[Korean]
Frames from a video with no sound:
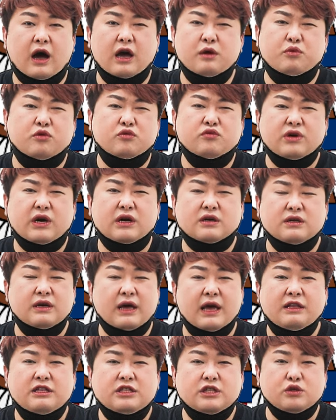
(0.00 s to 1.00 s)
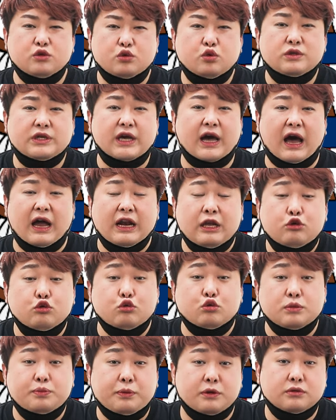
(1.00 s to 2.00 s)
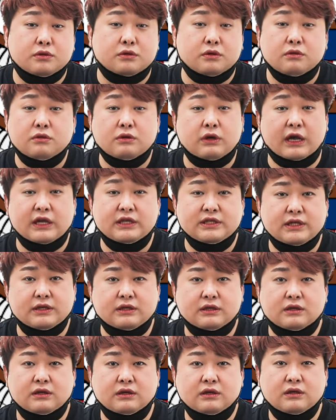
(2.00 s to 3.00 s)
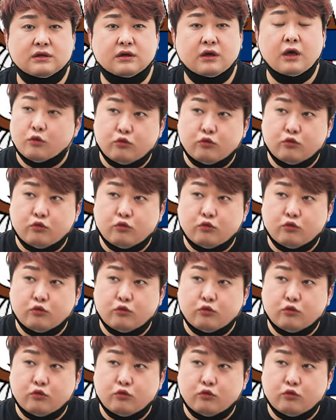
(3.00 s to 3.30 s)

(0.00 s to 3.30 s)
아이 뭐 우리가 그 엔진 교체 안 해주고 싶어서 그런 건 아니잖아.